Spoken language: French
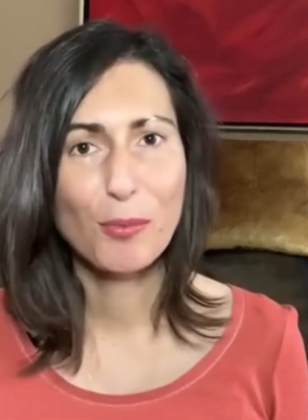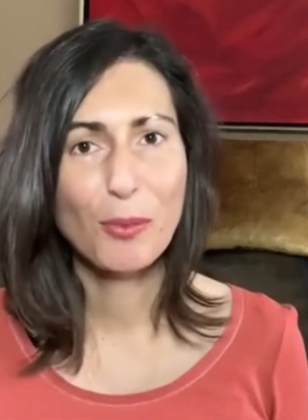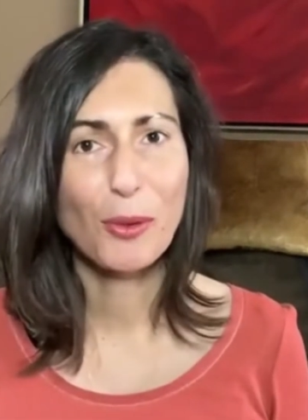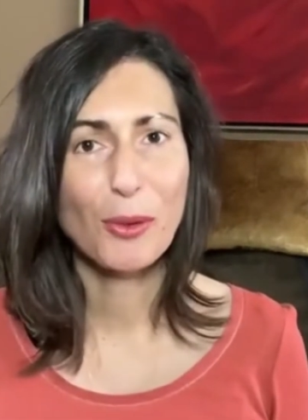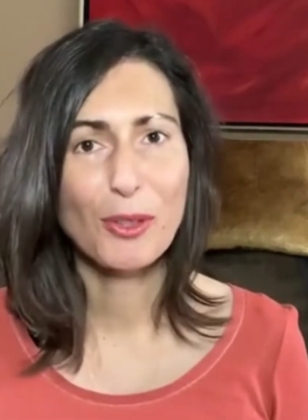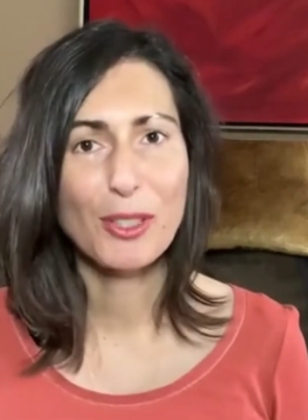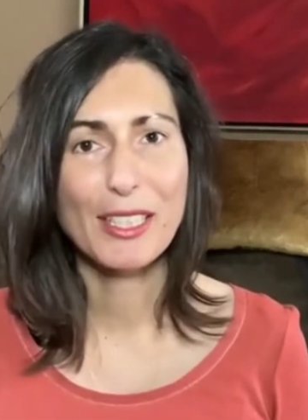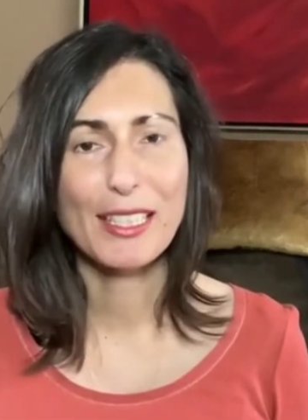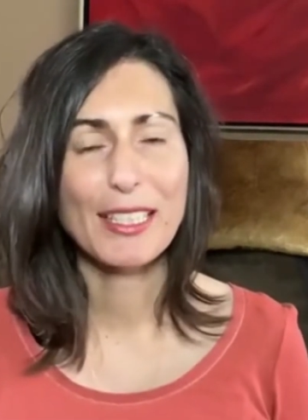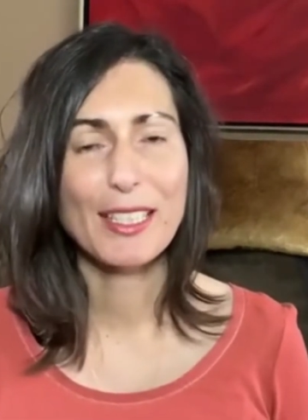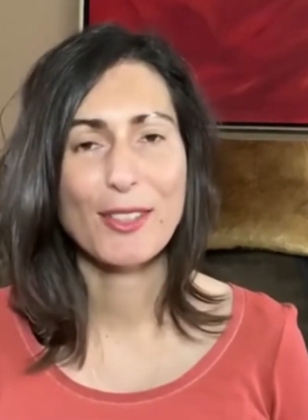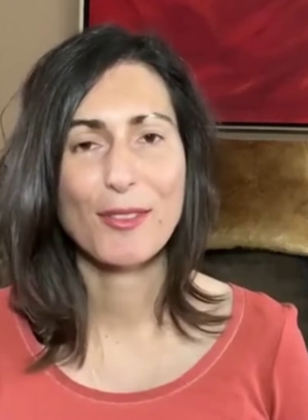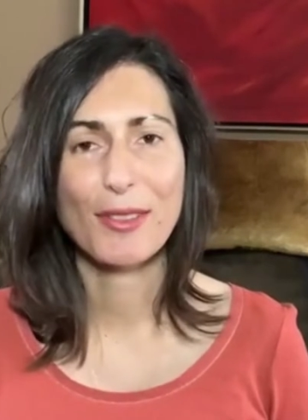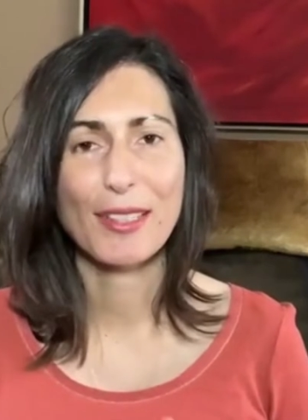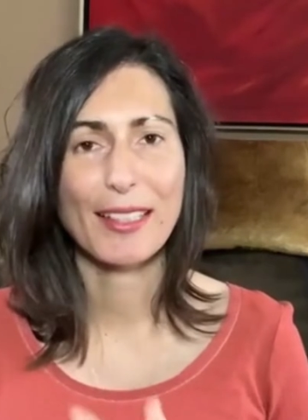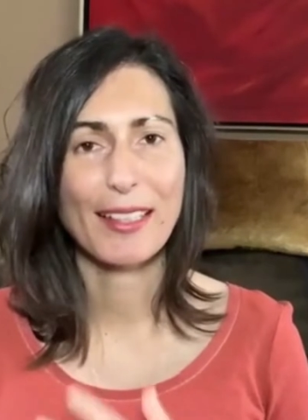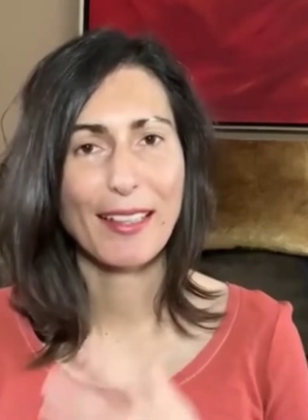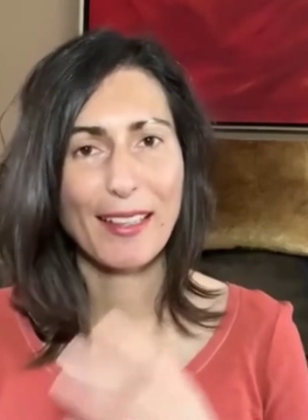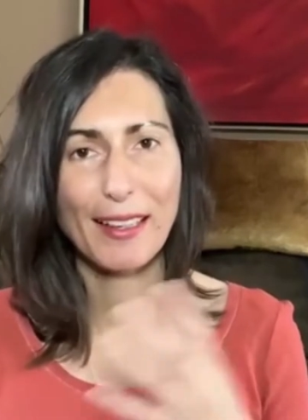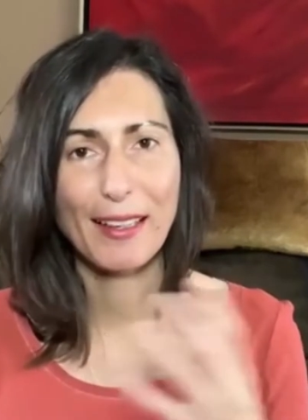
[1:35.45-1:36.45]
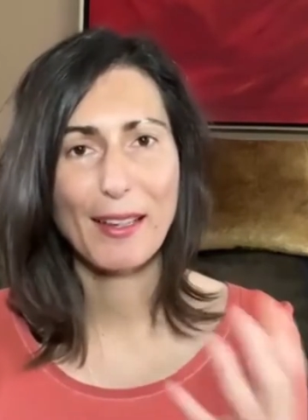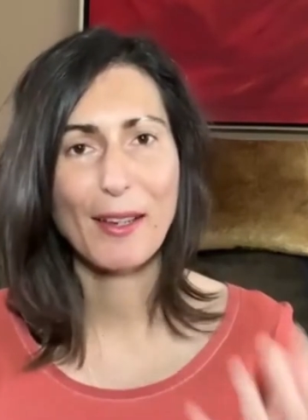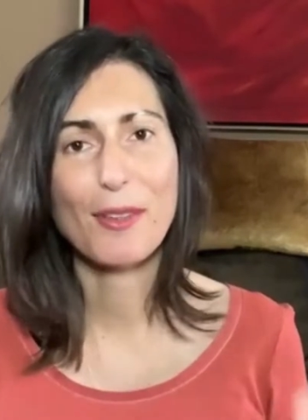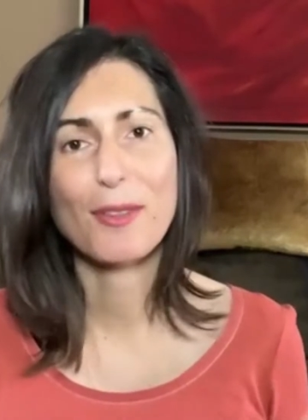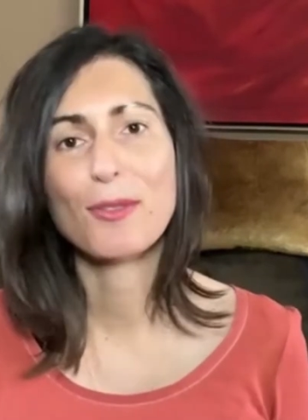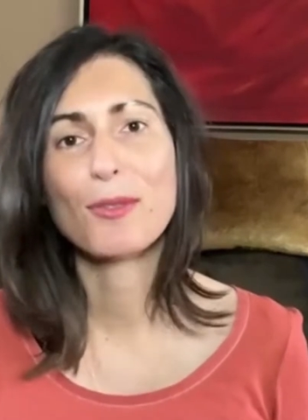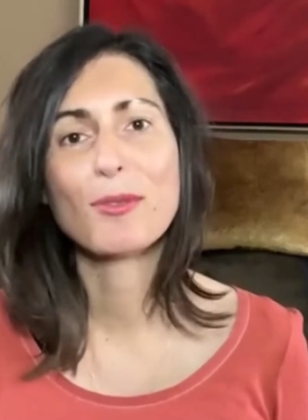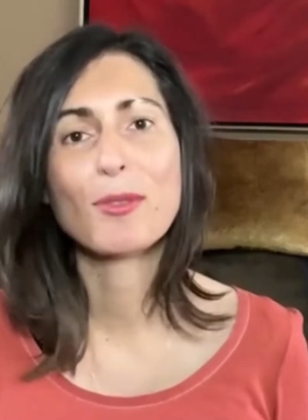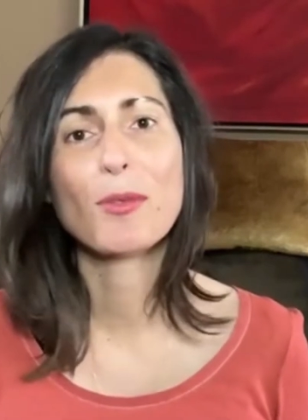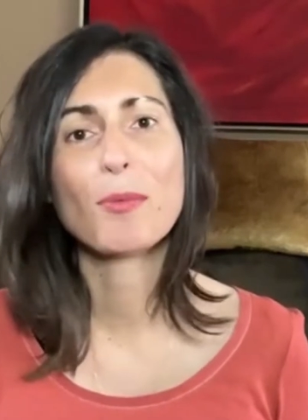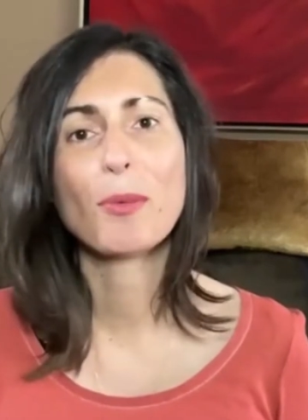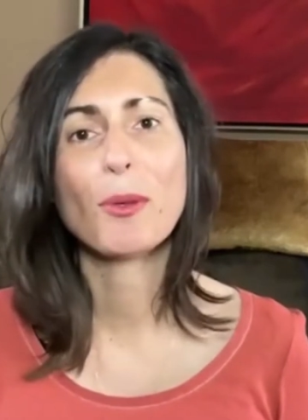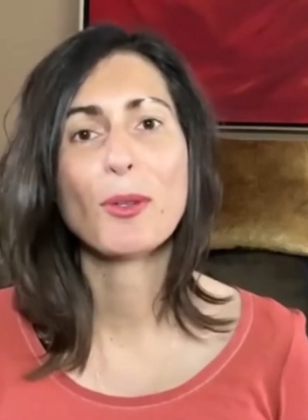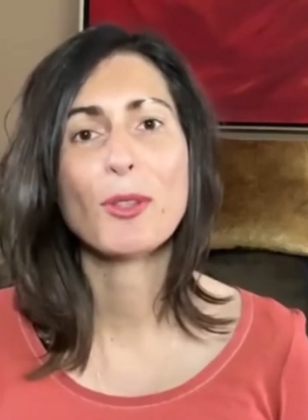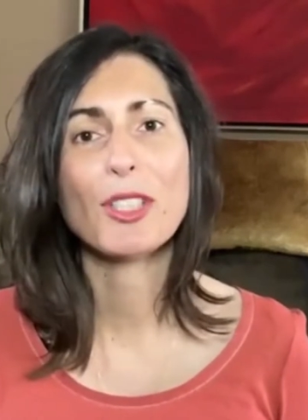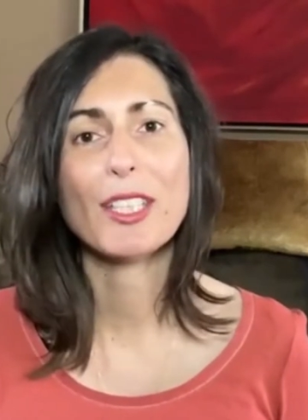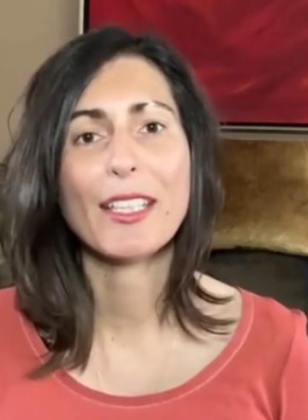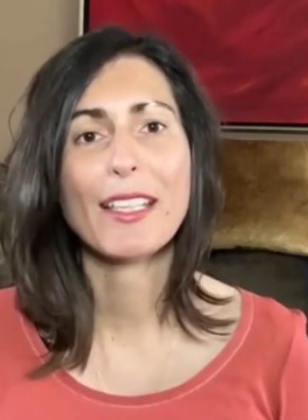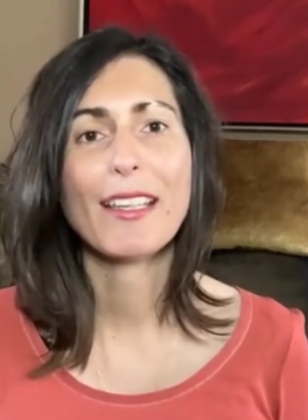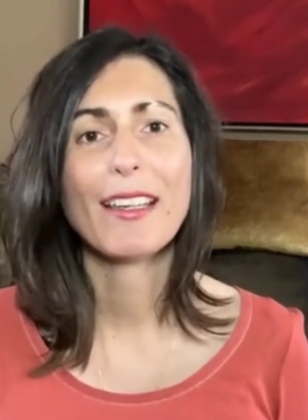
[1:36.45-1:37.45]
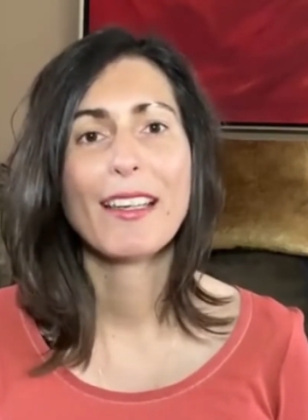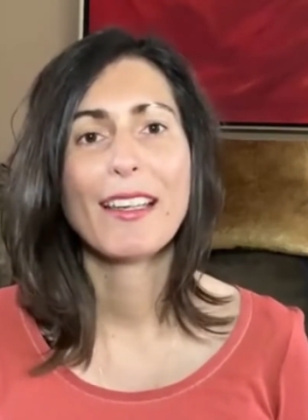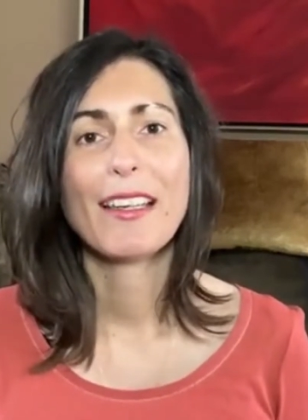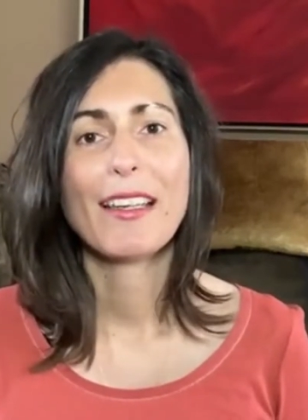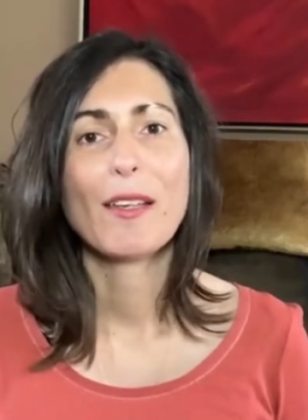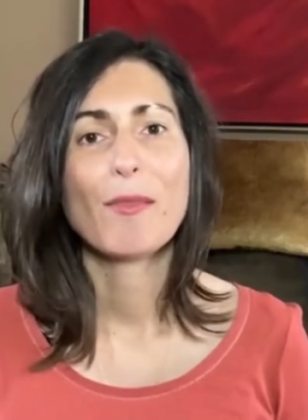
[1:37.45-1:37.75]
projet, je vais créer un nouveau projet.